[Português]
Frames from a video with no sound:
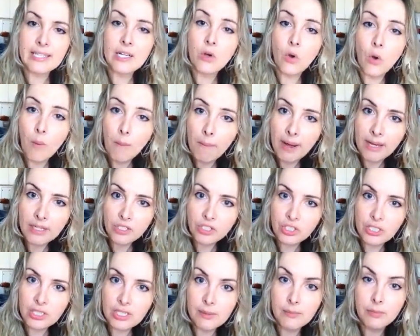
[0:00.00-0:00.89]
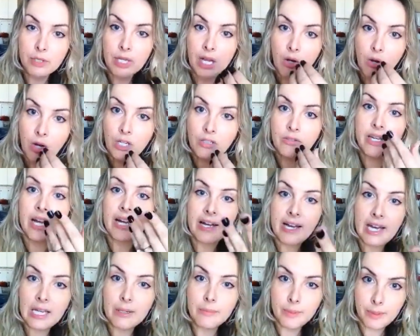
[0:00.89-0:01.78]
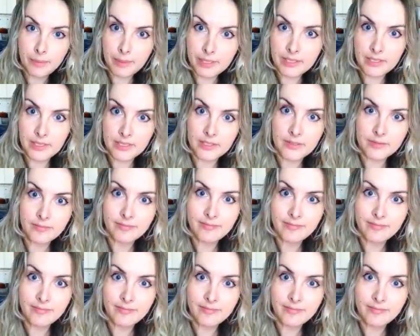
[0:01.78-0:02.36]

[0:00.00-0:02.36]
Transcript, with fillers: compartilhem, porque agora eu dei a cara para bater.